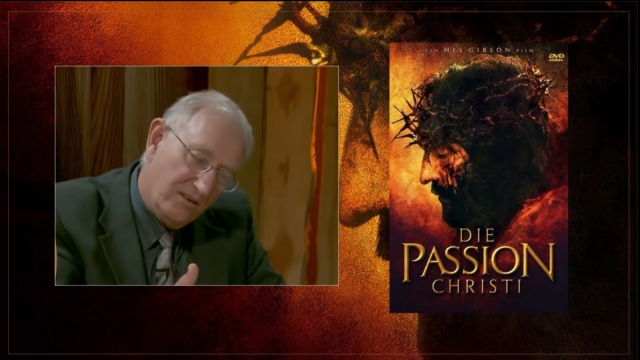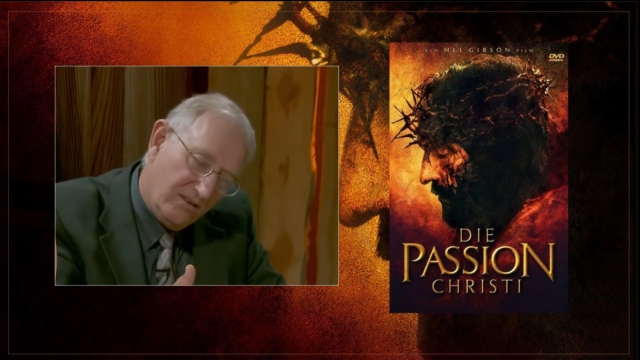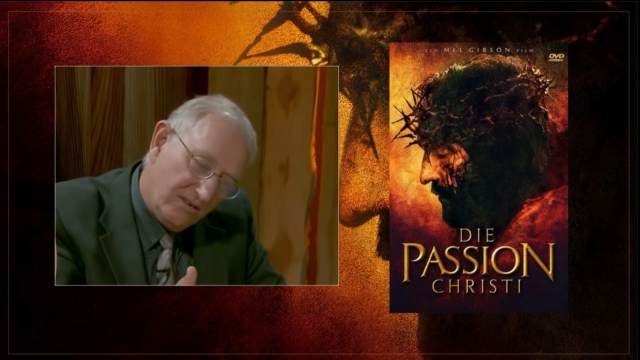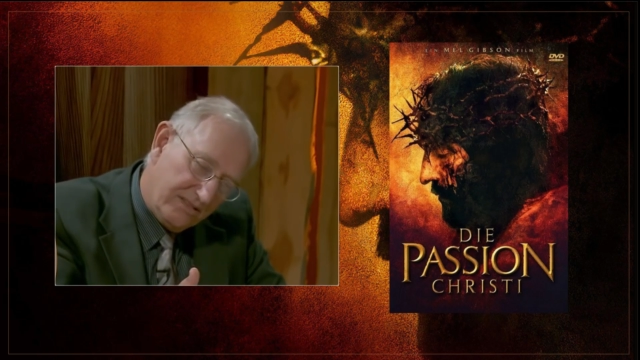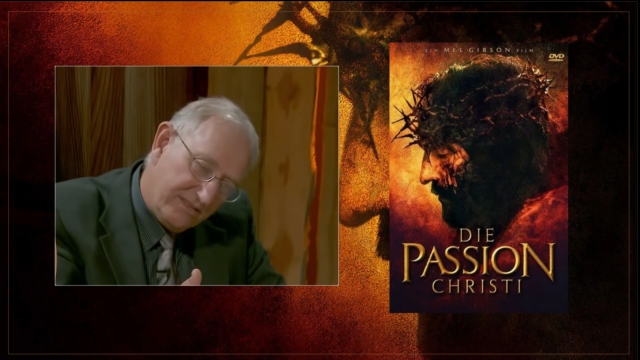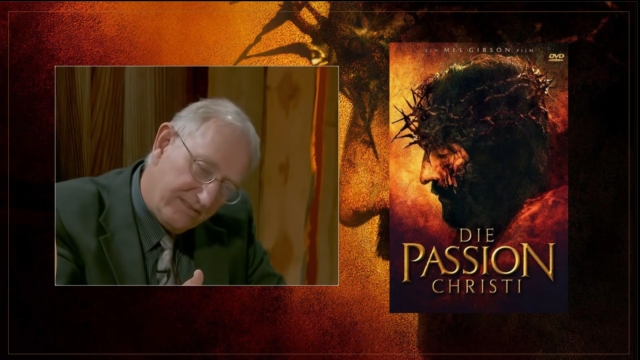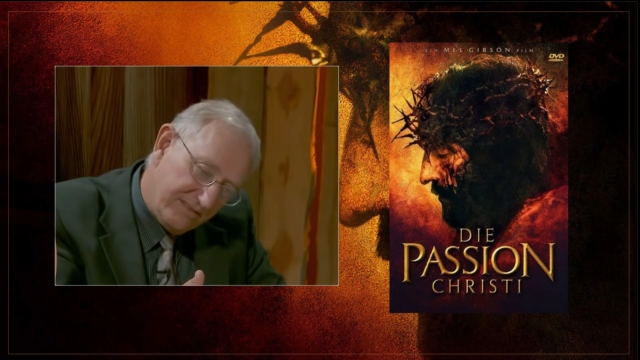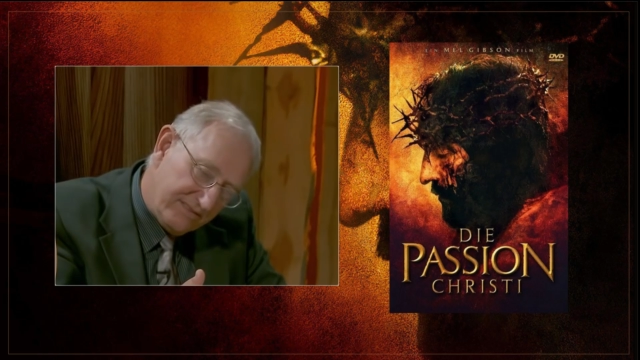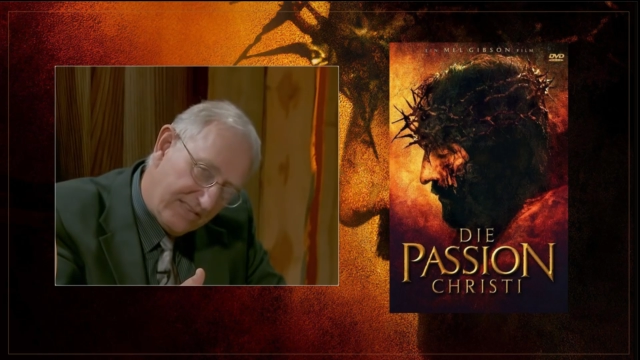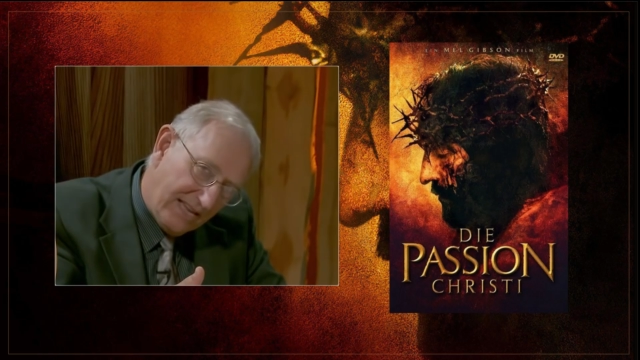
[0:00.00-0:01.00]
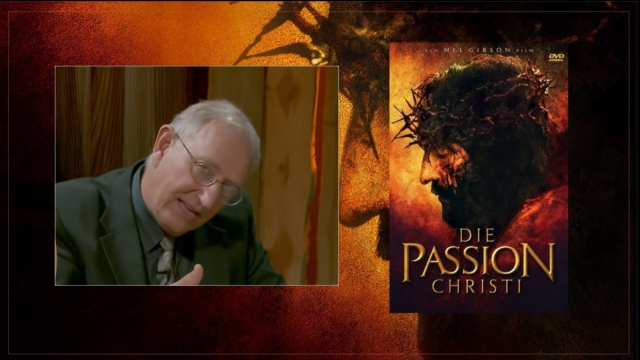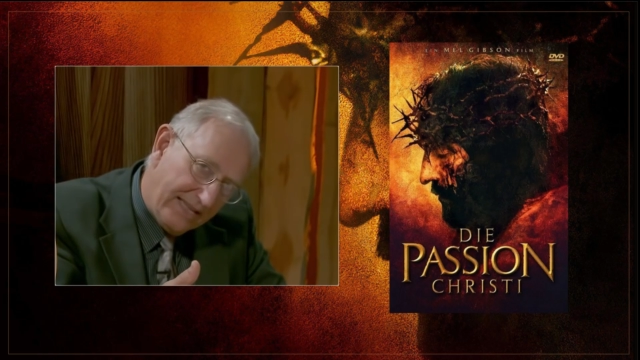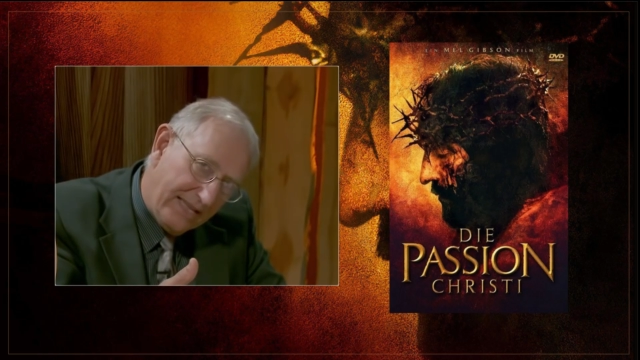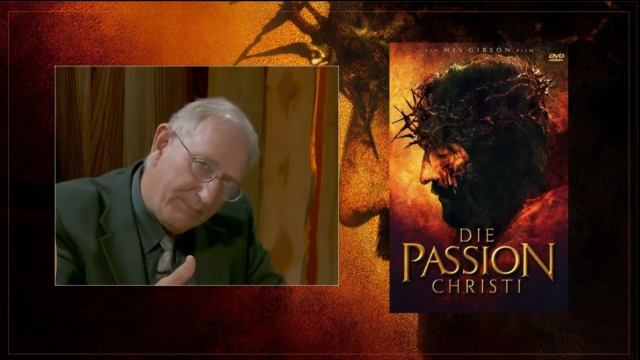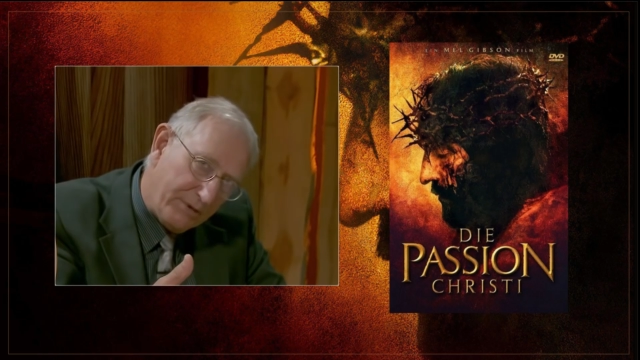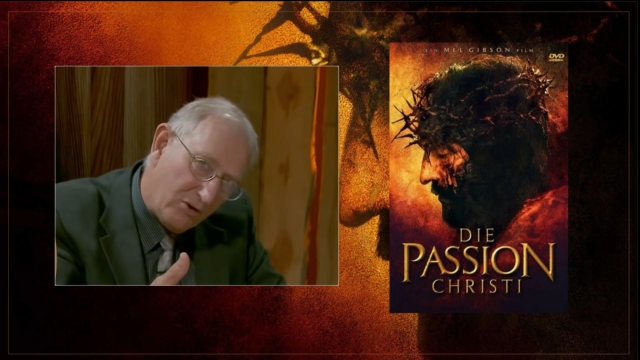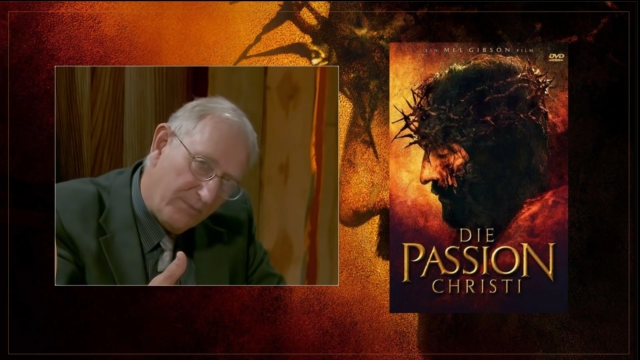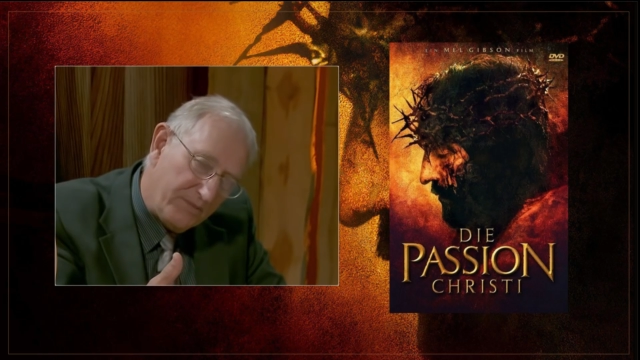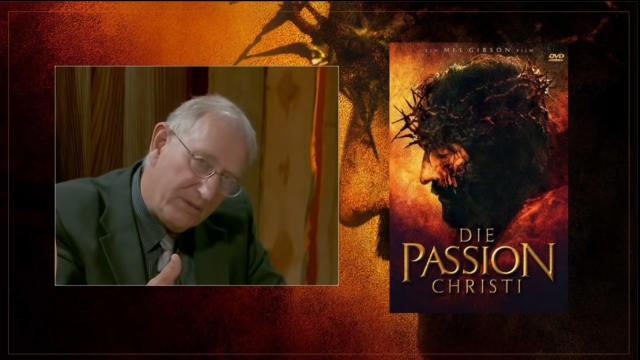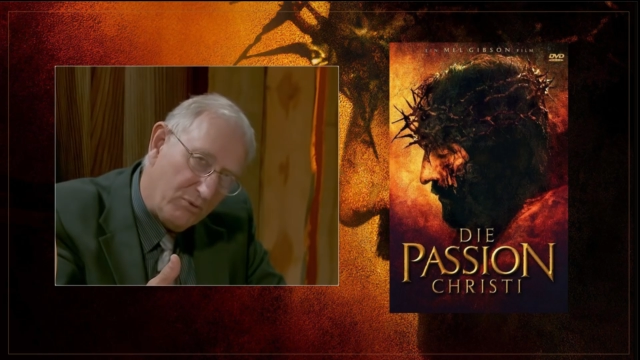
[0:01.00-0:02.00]
Und Zachariah
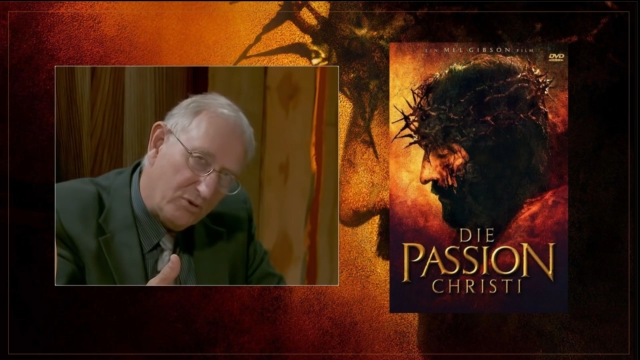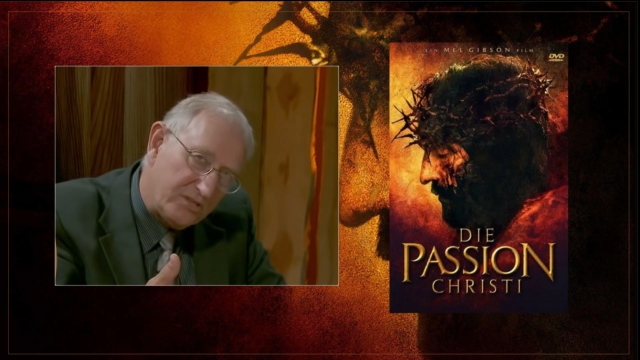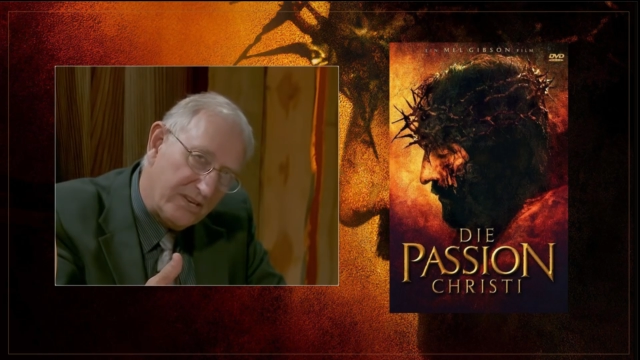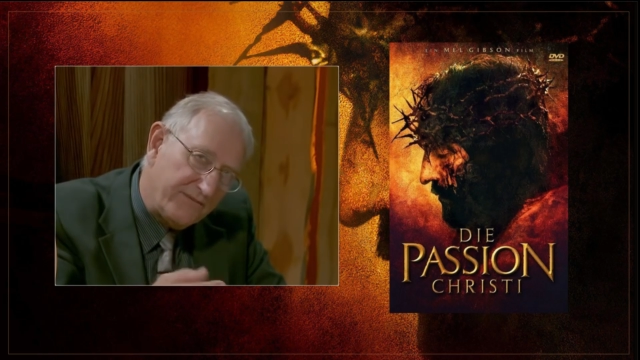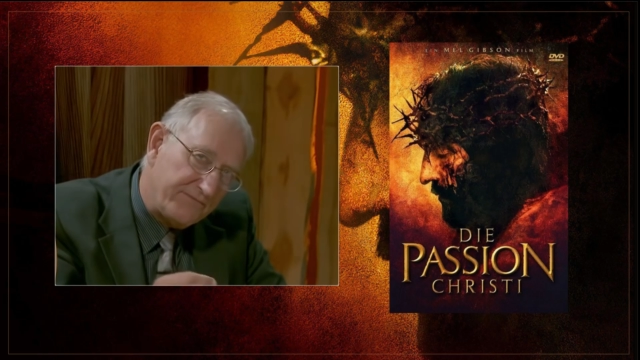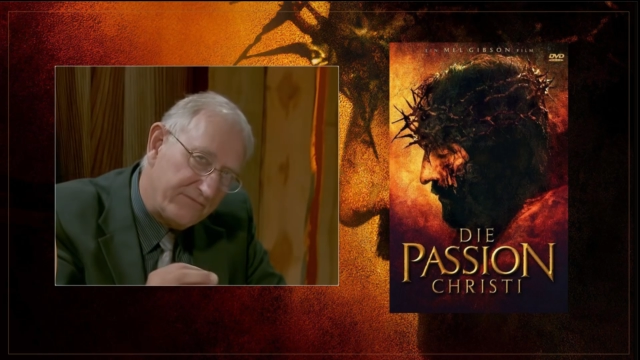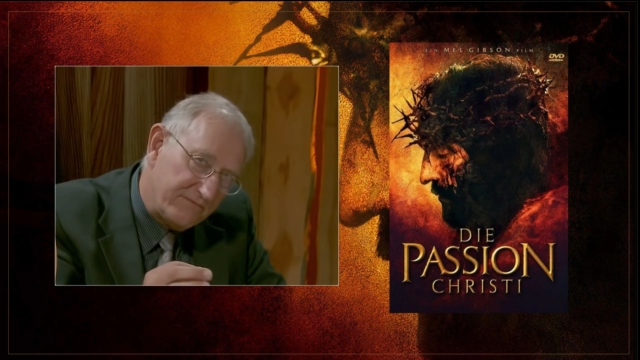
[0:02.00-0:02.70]
bekommt die Botschaft,